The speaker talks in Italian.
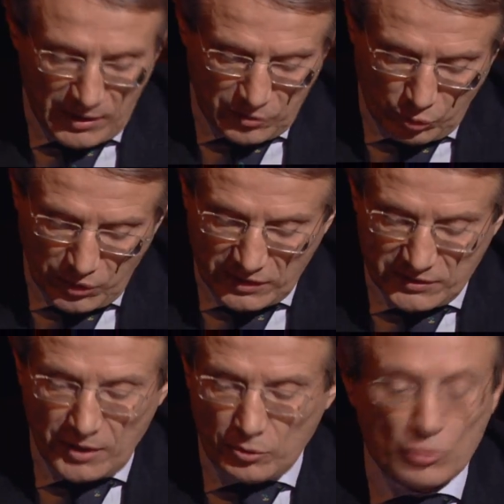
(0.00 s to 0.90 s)
il suo
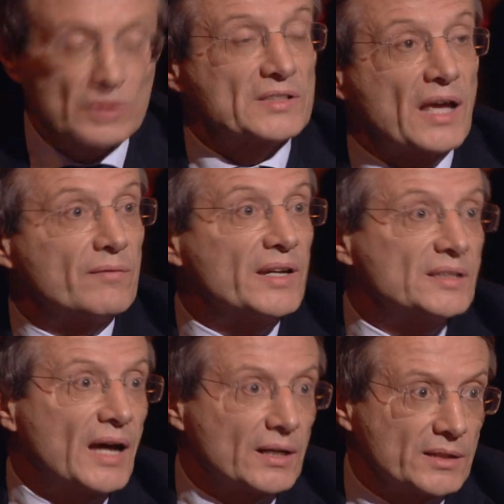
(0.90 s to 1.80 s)
decreto Salva
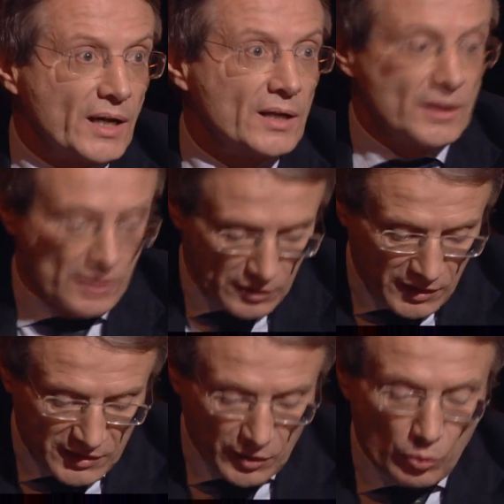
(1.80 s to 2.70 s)
Italia, di
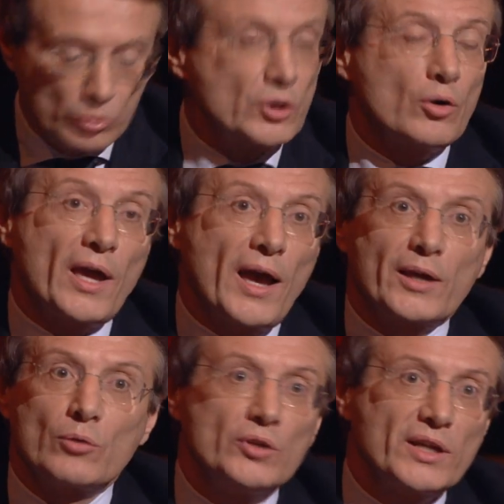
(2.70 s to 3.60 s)
sicuro è
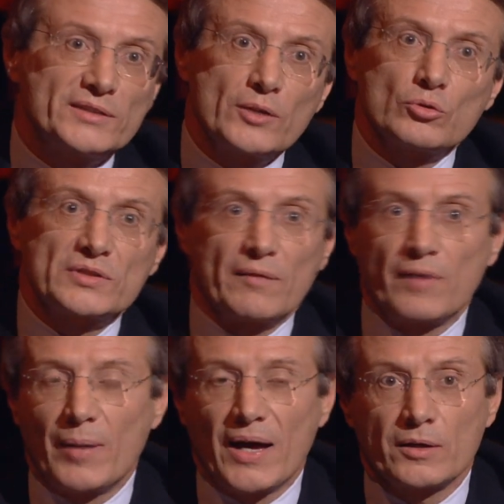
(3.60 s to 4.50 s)
anche un decreto
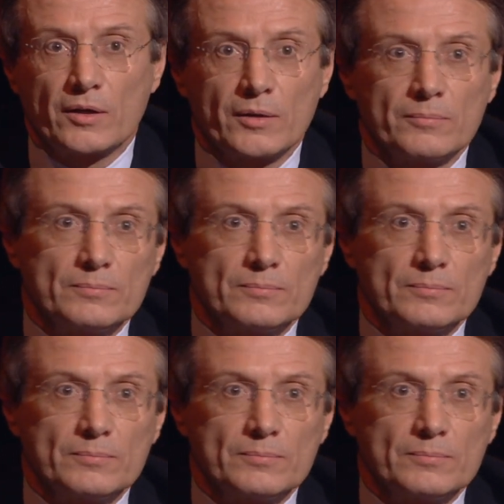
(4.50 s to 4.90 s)
salva banche.